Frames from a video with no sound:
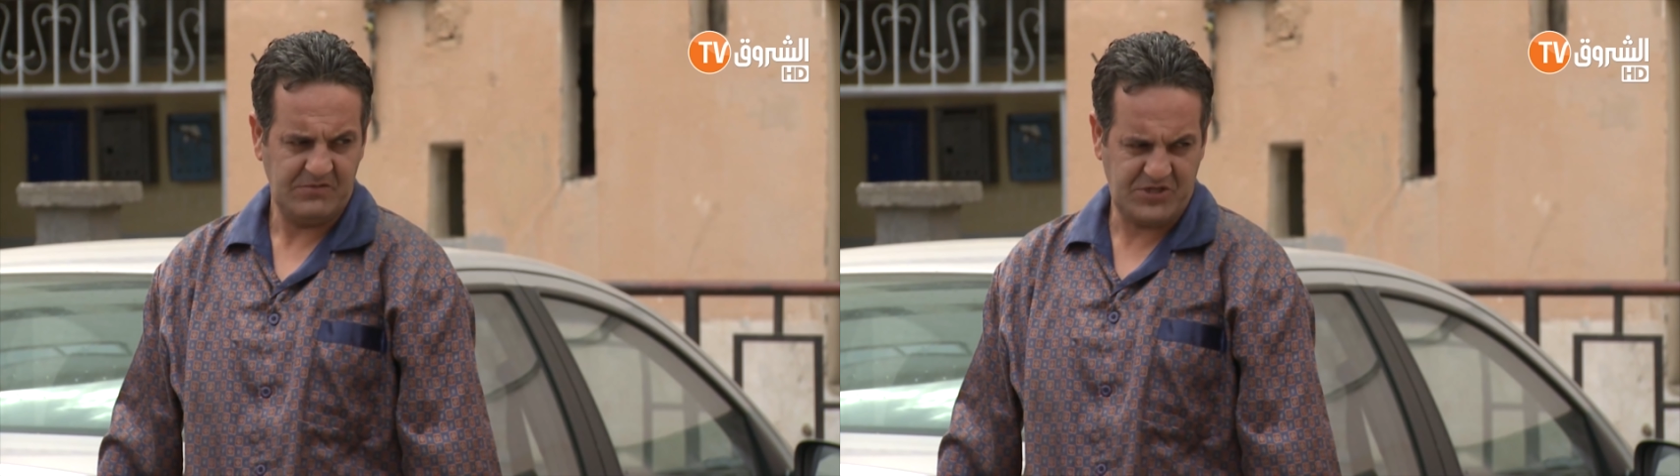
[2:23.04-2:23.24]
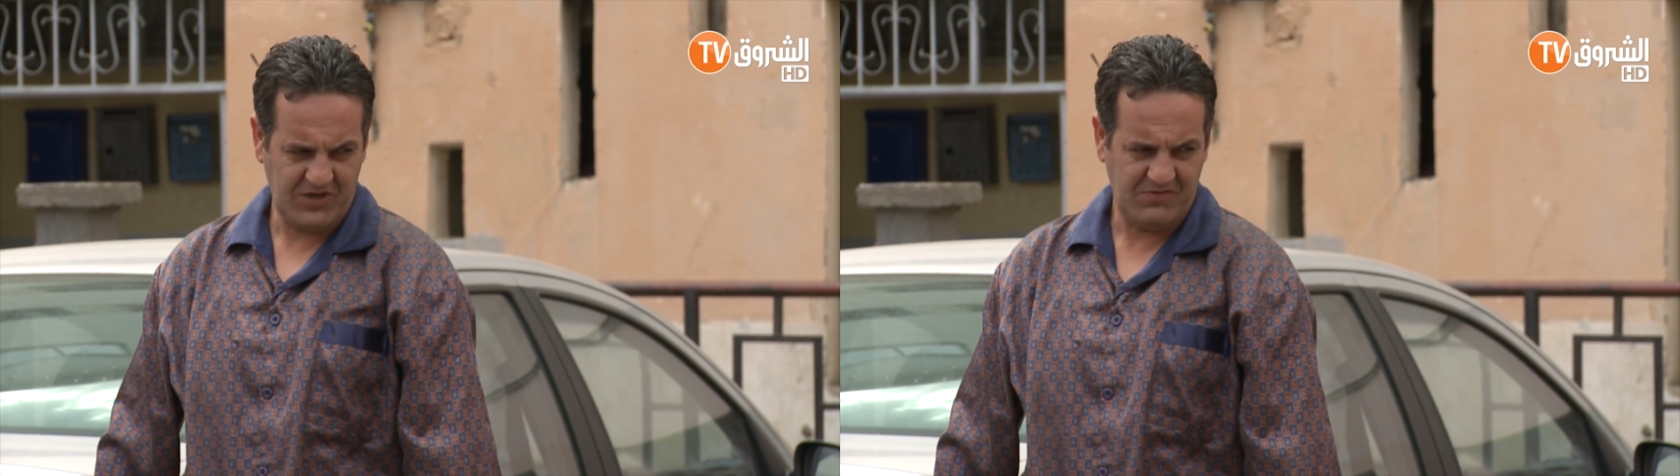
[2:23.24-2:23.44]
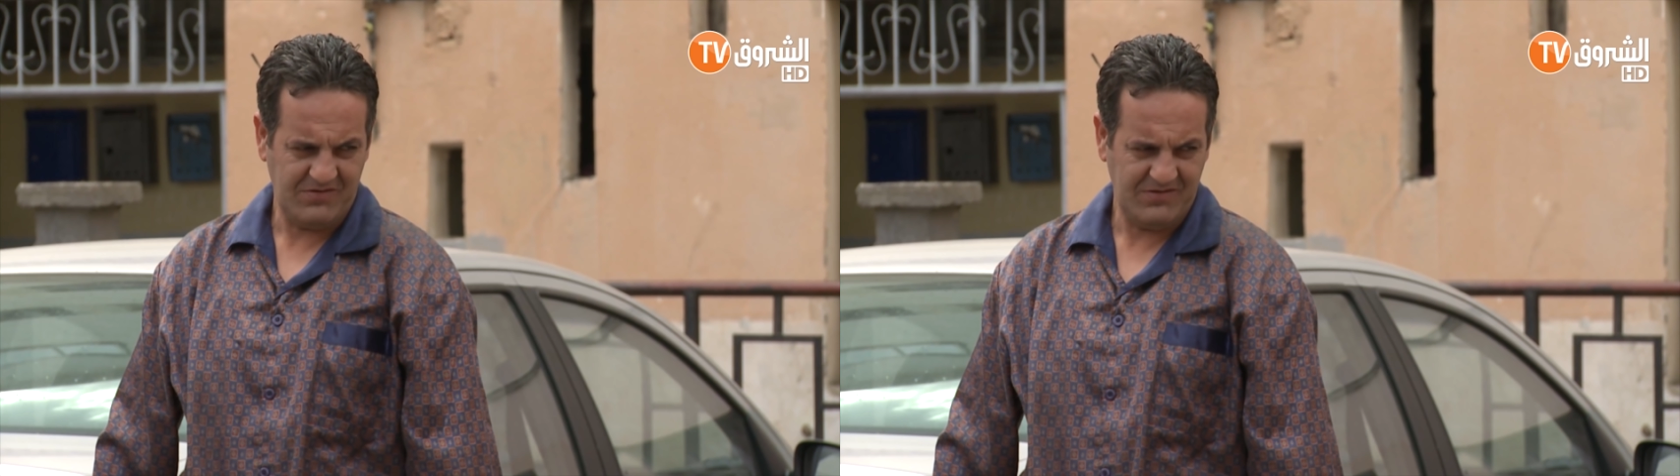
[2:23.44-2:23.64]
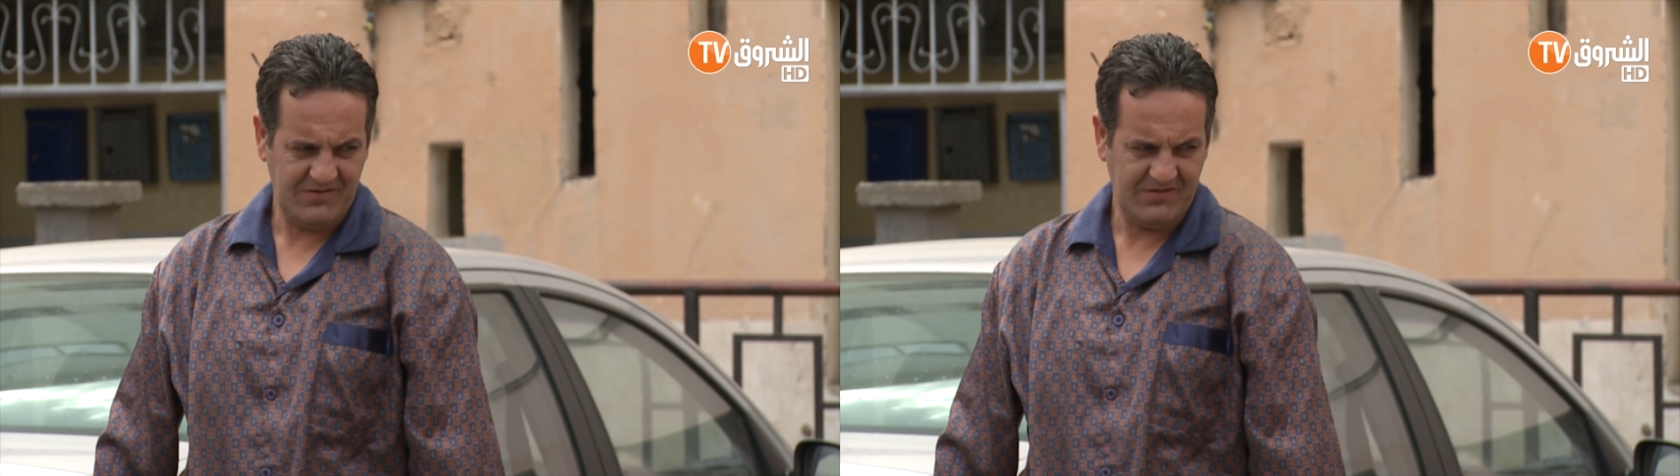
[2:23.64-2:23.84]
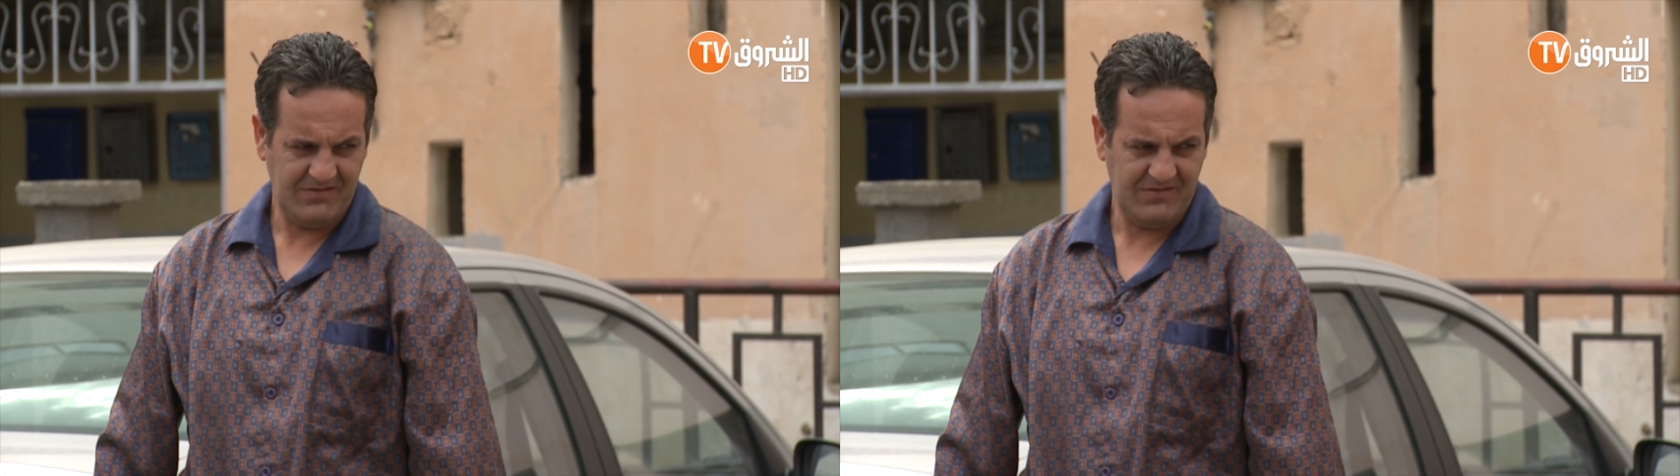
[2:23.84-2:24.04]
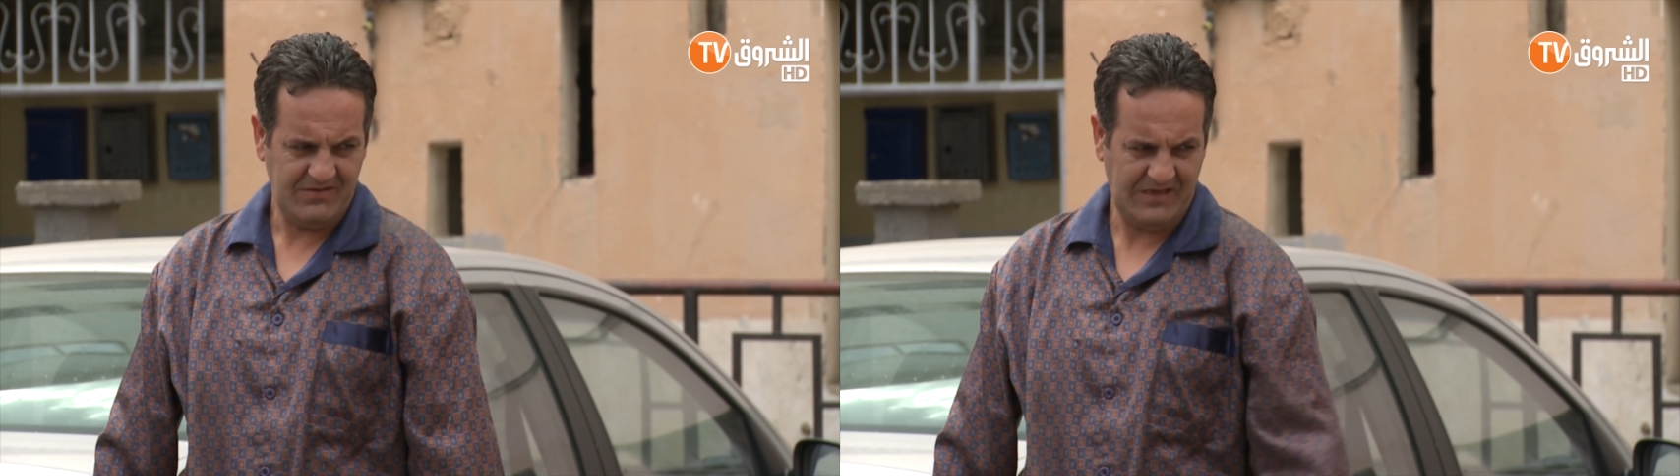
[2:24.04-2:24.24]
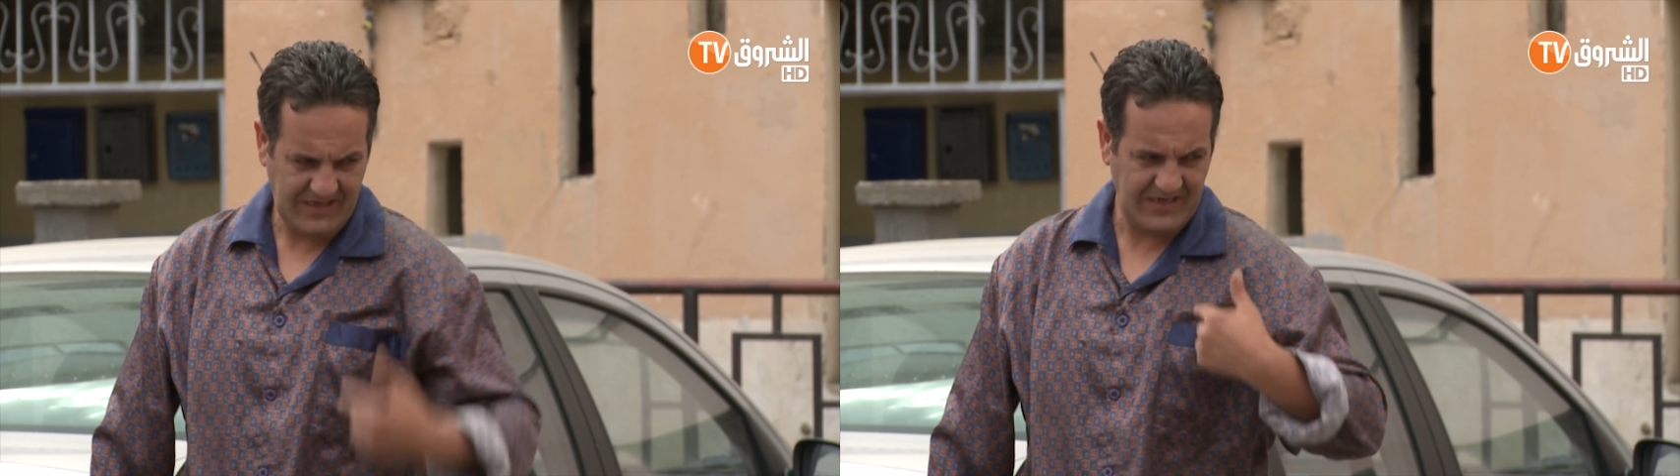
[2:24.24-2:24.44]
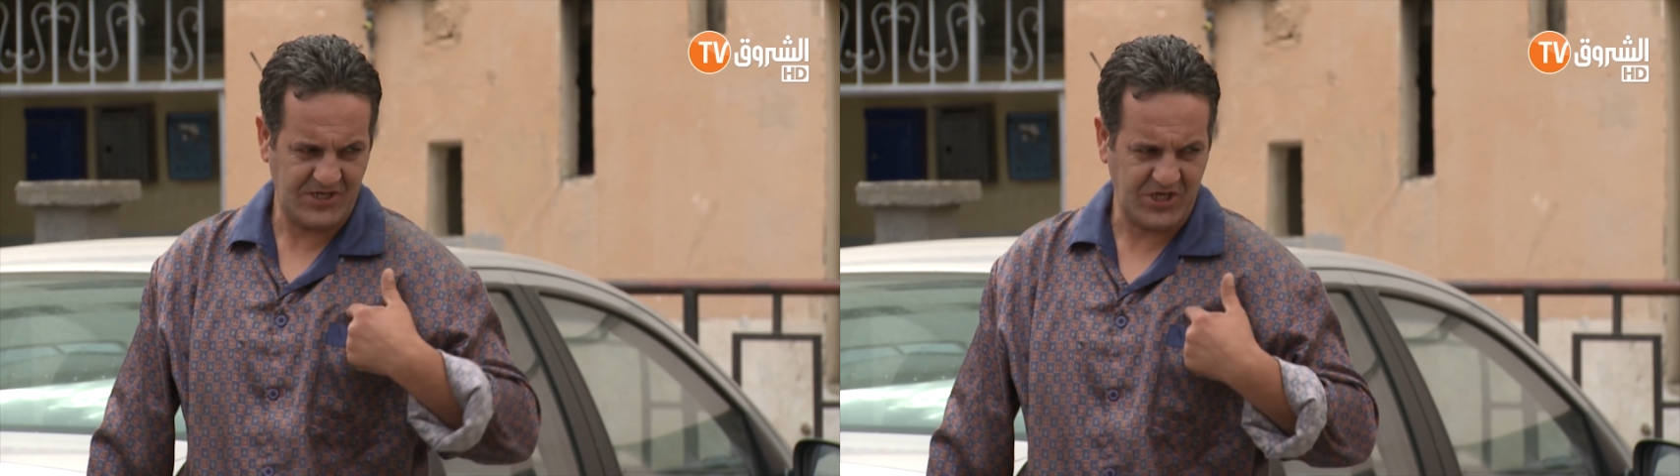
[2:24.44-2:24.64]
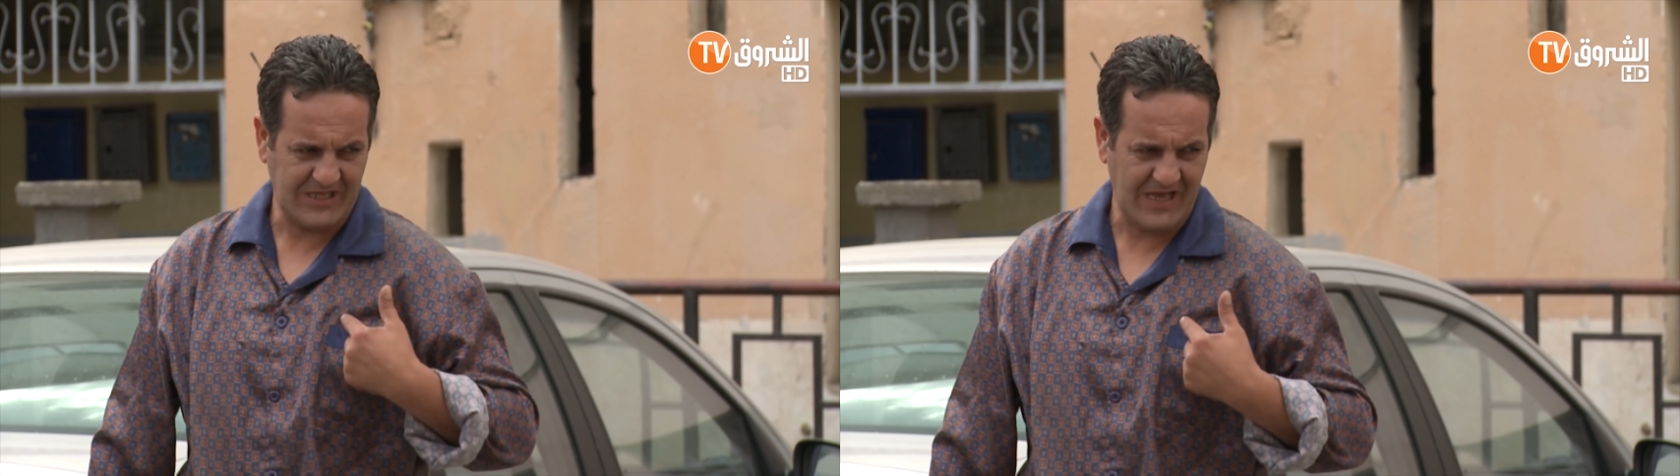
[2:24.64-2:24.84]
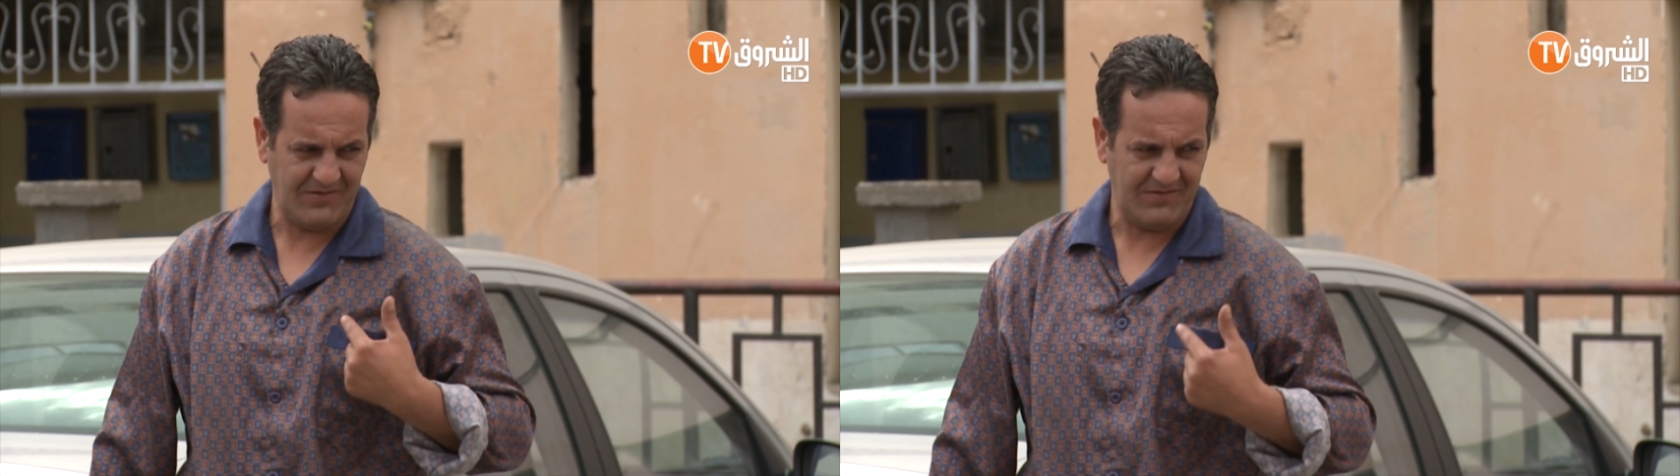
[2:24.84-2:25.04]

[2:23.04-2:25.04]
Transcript: شيو يعني أنا شيطان؟